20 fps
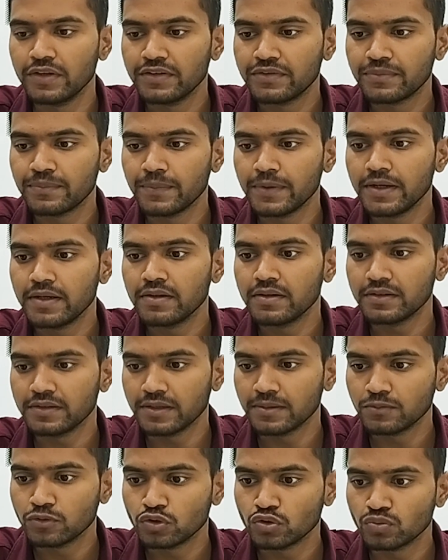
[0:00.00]
विल स्मिड
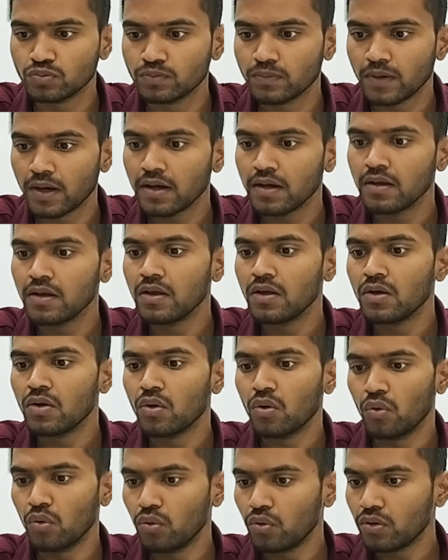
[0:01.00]
यम शुम्बा
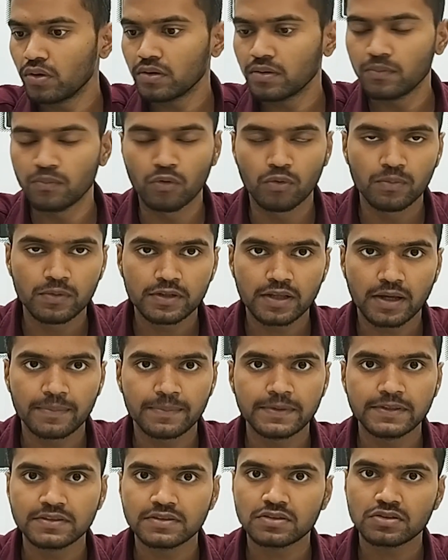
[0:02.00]
और मोहम्मद
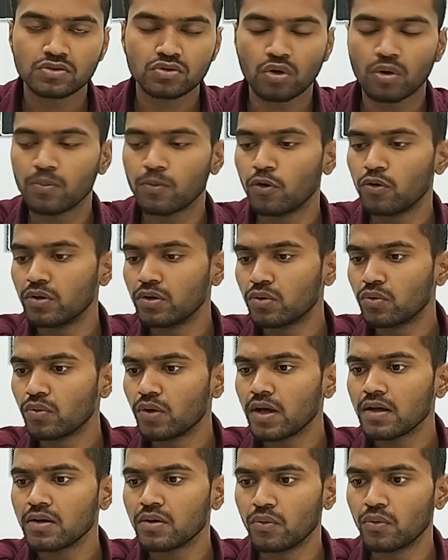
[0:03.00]
हाफिज़ टॉप ऑर्डर होगा